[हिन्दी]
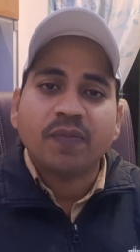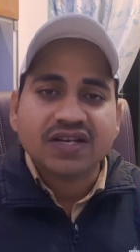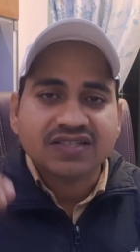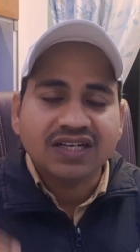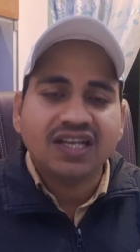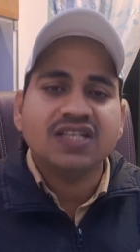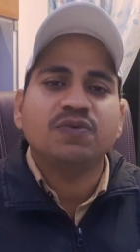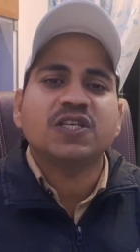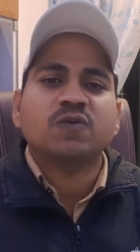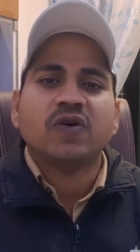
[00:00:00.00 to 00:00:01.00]
परसेंटेज
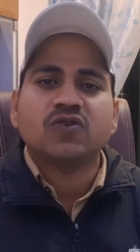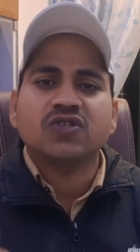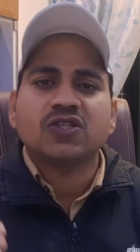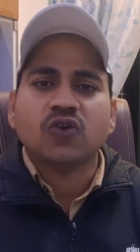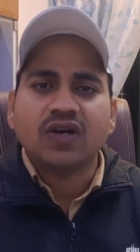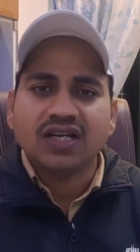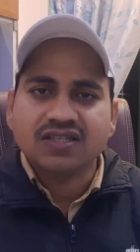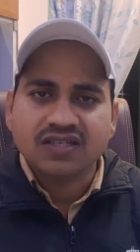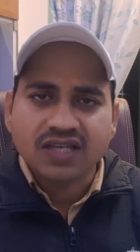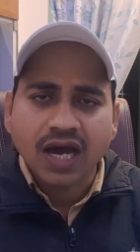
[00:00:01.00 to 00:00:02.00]
बेस पर उसने शॉर्ट
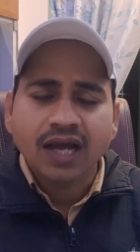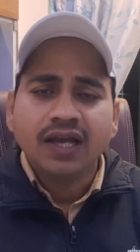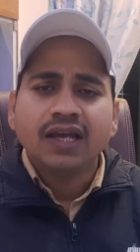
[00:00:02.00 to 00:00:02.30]
लिस्ट किया